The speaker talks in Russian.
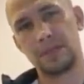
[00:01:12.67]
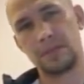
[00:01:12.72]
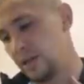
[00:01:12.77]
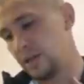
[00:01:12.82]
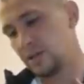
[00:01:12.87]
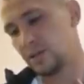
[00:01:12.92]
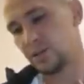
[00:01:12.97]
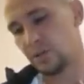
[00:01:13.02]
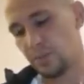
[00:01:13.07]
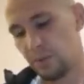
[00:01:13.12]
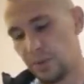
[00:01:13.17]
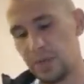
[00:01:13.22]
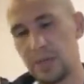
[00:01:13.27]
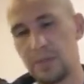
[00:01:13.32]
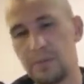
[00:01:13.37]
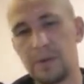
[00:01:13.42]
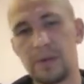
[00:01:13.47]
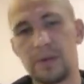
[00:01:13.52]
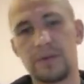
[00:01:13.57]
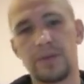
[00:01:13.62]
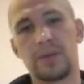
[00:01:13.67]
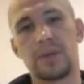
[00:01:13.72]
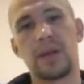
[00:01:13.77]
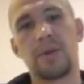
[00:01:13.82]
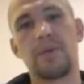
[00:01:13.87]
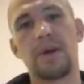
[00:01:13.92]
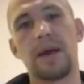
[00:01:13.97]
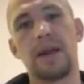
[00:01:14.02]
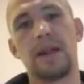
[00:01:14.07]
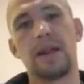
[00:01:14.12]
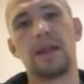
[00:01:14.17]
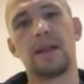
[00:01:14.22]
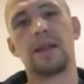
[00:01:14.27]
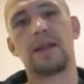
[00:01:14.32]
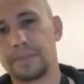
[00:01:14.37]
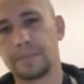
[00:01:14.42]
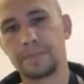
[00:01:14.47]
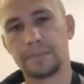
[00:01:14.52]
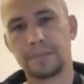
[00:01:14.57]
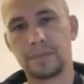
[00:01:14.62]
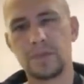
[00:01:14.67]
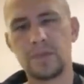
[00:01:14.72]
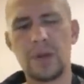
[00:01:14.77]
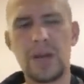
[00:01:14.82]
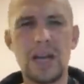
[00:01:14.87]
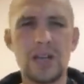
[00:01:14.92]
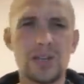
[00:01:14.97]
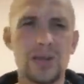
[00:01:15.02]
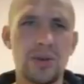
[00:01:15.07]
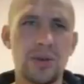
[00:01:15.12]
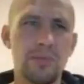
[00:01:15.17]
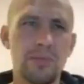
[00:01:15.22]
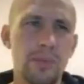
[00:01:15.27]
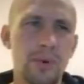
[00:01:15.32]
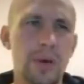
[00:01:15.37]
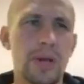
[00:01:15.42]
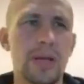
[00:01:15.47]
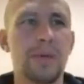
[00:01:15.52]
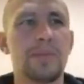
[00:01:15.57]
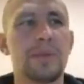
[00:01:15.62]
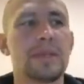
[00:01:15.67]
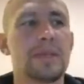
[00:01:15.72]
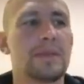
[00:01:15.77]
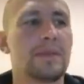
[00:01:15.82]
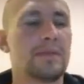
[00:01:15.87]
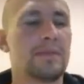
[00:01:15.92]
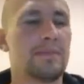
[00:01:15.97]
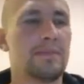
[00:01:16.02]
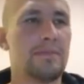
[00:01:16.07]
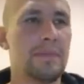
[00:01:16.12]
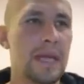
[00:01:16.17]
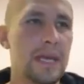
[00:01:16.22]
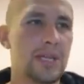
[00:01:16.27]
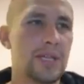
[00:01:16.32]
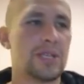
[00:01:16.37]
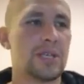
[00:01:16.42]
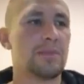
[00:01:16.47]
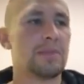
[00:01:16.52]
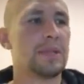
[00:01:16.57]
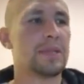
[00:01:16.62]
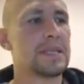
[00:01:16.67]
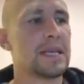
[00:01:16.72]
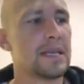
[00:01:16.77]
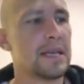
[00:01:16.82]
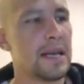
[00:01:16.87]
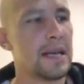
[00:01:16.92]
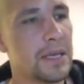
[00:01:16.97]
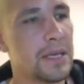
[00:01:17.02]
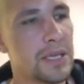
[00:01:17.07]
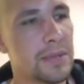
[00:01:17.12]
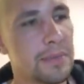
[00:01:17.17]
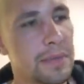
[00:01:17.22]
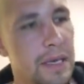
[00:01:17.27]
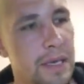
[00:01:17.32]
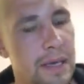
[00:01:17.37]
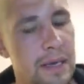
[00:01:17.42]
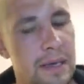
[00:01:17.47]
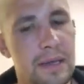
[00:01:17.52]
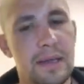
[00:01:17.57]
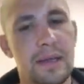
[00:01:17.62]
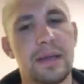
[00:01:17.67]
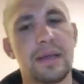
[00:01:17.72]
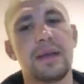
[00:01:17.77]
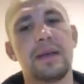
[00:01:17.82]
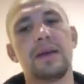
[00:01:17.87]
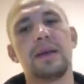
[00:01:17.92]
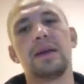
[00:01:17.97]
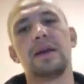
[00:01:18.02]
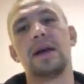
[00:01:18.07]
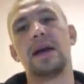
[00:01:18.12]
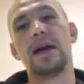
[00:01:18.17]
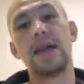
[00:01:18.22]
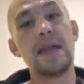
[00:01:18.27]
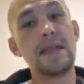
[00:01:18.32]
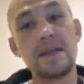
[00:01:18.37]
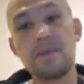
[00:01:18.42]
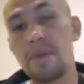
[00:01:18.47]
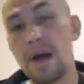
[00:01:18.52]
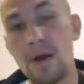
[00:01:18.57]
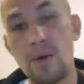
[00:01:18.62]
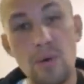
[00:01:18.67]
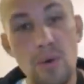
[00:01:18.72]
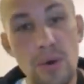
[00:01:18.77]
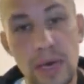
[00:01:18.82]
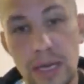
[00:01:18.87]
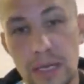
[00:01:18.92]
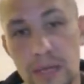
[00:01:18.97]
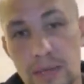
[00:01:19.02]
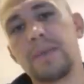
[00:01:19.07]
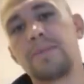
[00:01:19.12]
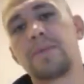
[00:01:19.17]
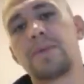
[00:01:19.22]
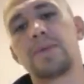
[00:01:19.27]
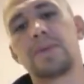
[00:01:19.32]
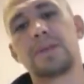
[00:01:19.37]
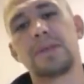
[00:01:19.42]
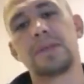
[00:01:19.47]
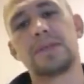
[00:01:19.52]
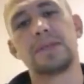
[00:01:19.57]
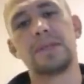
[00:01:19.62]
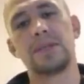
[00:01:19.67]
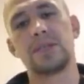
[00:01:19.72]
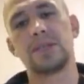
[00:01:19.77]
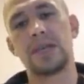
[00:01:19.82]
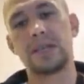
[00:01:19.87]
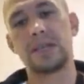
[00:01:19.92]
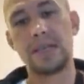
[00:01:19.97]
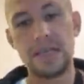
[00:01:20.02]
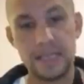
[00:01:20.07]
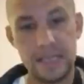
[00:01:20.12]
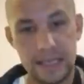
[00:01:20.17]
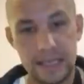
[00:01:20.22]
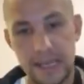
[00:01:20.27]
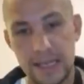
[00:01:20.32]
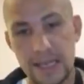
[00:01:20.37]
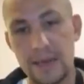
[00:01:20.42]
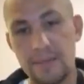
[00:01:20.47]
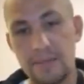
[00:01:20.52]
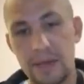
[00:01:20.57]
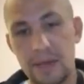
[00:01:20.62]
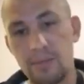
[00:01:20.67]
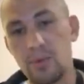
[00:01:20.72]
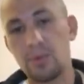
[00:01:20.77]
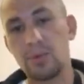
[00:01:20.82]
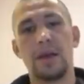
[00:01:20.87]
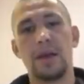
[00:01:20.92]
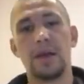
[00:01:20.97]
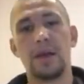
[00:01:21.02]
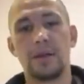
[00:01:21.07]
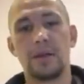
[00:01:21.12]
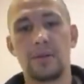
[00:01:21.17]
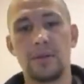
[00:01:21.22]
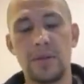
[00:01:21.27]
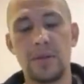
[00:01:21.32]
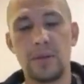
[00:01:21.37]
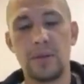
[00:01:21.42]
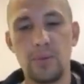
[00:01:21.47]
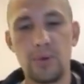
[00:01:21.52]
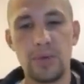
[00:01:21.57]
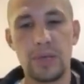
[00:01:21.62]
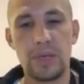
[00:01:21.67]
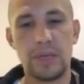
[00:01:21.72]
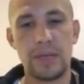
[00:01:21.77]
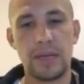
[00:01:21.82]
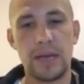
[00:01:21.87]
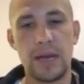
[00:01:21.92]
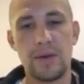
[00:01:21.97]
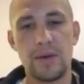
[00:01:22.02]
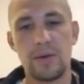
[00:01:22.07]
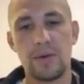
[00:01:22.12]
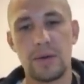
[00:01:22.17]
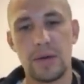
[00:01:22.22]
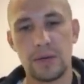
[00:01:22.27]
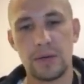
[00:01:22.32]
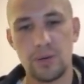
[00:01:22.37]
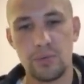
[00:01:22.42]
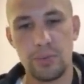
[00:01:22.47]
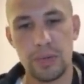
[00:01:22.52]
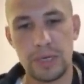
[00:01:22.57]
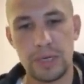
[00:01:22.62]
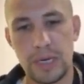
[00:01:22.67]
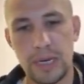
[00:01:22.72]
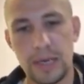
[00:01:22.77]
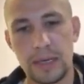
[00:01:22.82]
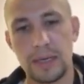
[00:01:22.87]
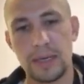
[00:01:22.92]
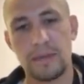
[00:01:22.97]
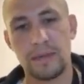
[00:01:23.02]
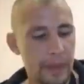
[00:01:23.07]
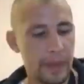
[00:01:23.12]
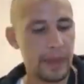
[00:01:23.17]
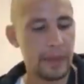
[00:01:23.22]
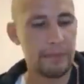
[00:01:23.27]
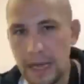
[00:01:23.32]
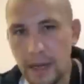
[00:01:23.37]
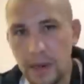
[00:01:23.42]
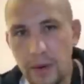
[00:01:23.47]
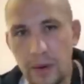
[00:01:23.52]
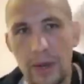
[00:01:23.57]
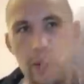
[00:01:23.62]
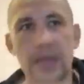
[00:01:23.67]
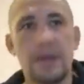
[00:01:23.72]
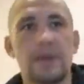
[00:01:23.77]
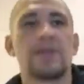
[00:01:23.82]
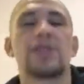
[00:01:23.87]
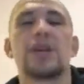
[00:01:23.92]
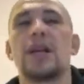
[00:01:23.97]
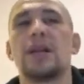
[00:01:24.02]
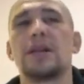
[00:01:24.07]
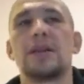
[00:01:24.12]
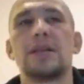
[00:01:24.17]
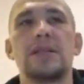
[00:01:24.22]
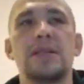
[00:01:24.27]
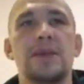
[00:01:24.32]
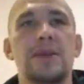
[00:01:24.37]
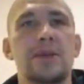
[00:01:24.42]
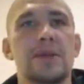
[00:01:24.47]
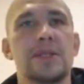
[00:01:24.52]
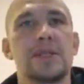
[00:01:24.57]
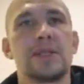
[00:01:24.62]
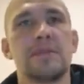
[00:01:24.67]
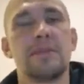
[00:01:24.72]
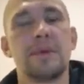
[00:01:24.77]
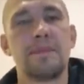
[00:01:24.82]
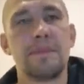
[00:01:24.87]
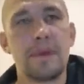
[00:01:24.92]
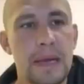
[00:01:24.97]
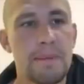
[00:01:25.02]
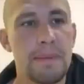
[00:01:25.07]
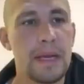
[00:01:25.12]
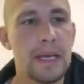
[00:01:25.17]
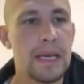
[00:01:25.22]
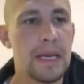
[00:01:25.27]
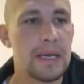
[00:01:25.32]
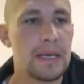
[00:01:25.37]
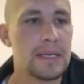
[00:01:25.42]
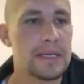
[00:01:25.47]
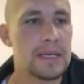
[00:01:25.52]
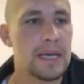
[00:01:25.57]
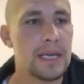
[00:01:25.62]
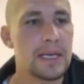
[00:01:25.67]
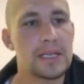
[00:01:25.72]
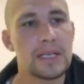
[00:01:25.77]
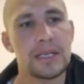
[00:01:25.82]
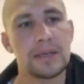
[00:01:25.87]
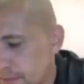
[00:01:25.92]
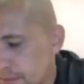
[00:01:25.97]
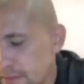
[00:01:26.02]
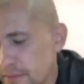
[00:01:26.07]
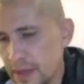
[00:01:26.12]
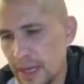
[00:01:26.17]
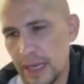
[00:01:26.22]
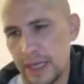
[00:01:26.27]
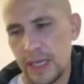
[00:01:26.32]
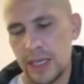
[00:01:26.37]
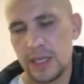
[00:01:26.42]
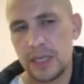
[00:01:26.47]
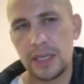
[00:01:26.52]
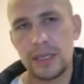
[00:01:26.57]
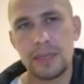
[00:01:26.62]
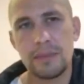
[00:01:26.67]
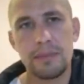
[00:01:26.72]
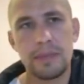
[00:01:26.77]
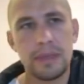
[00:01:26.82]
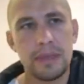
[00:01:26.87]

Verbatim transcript: в виду, чтобы у них было все нормально. Но ну, Гашка он более меньше эмоционально, чем я. А я не могу этого просто сдержать. Если я таких не буду, то не будет никакого «хочу пожрать ТВ». Мне кроликов жалко, серьезно. Мы помню, приехали с Гашком. Конечно, это было